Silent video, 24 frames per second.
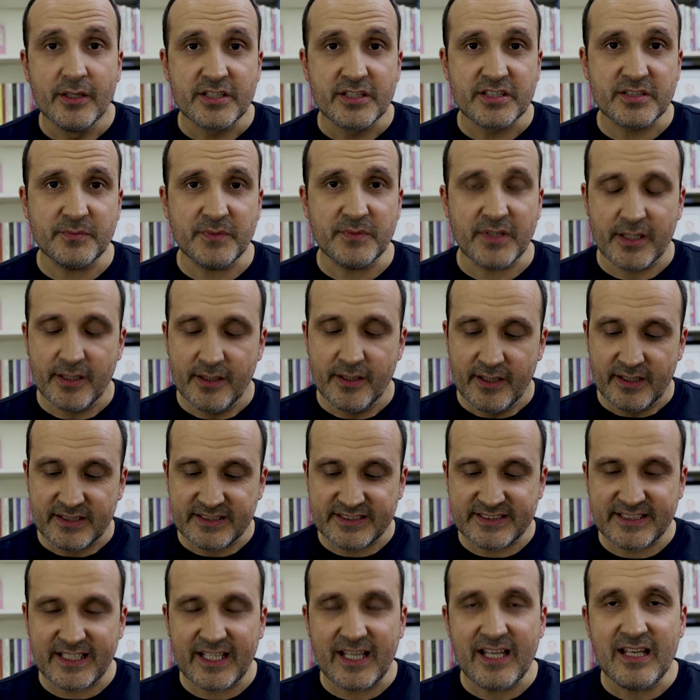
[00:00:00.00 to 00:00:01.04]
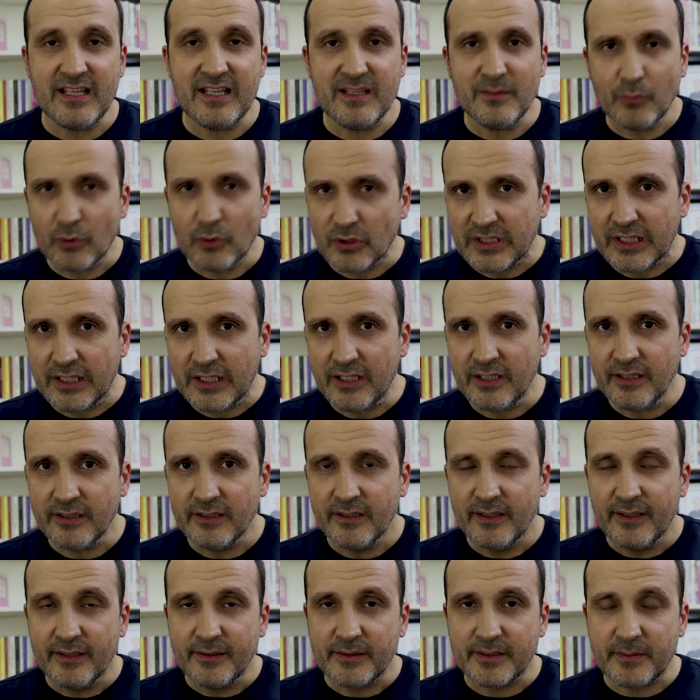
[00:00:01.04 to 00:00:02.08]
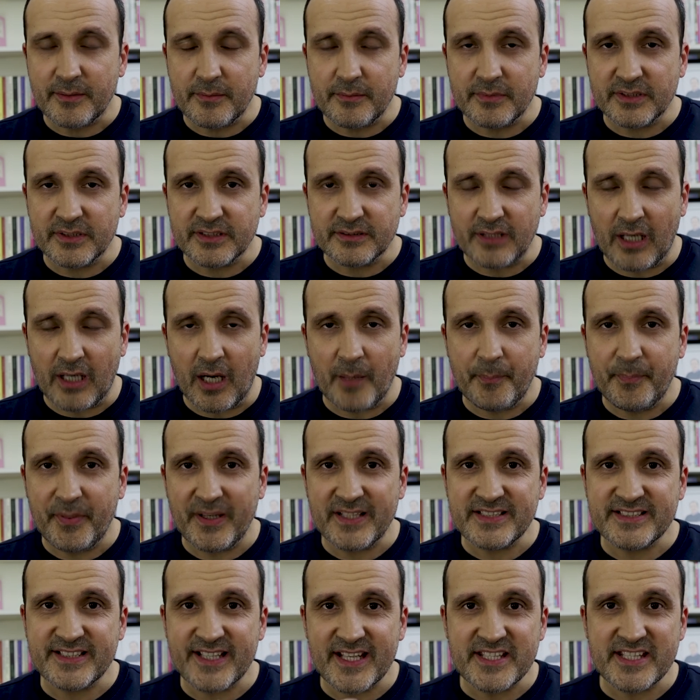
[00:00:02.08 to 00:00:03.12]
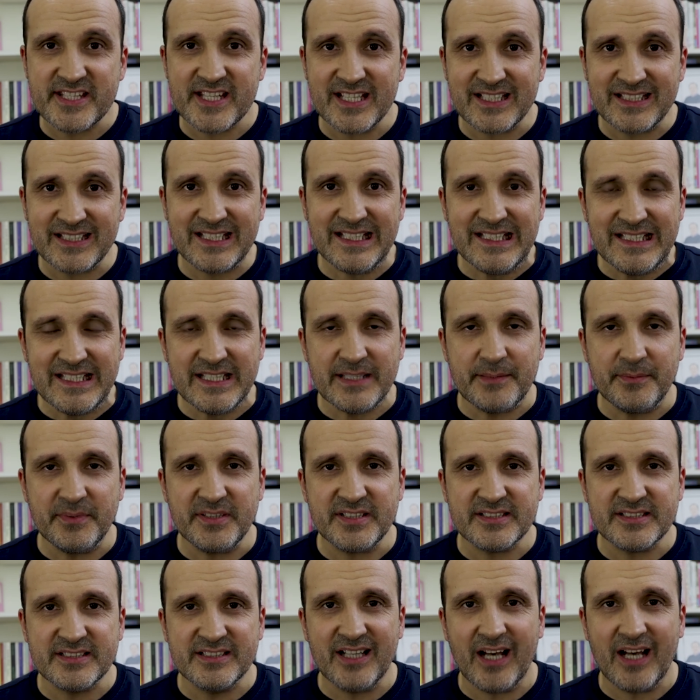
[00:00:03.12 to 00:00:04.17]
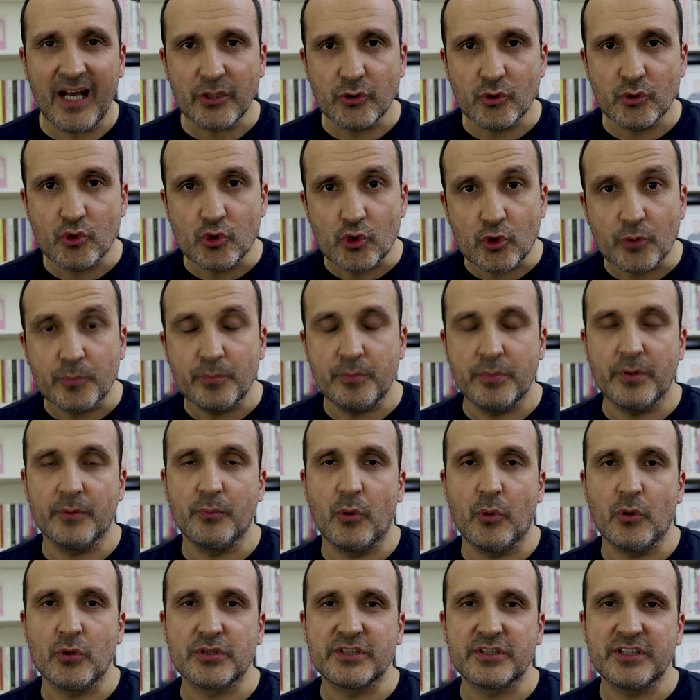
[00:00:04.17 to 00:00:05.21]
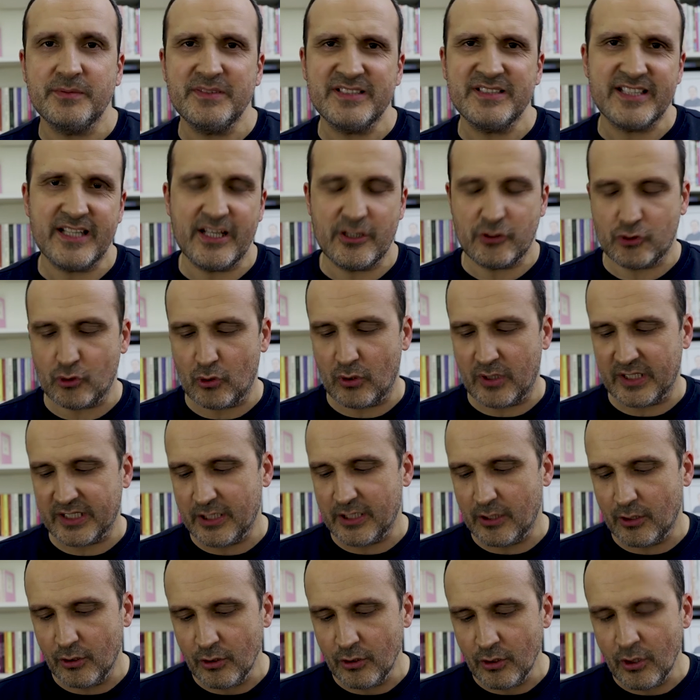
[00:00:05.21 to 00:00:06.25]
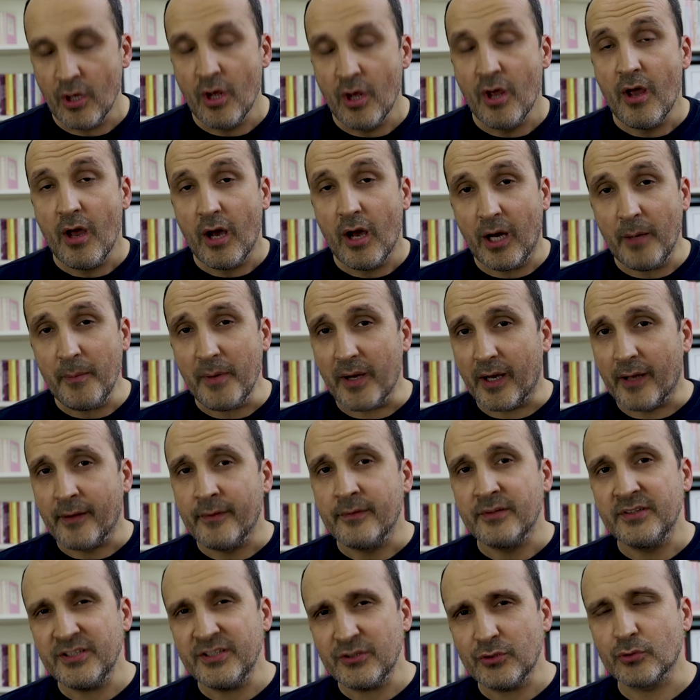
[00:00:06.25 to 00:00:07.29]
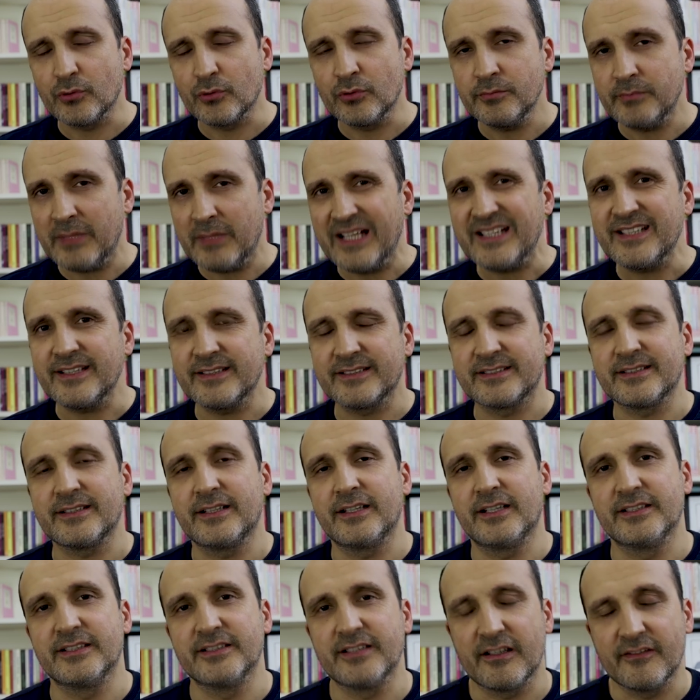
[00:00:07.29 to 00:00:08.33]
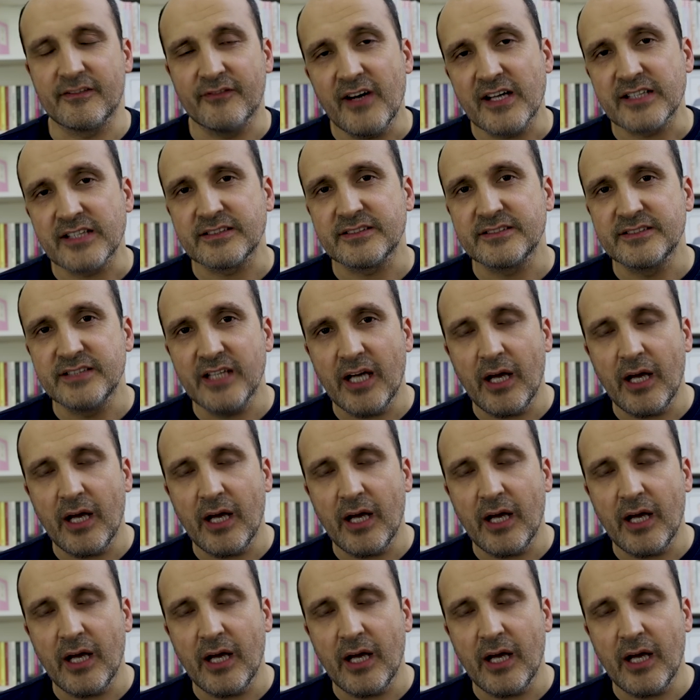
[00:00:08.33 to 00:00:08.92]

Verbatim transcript: Şimdi Z50 modeli APS-C dediğimiz daha küçük boyutta bir sensörle geliyor. Ama Nikon'un belki hatırlayanlar vardır.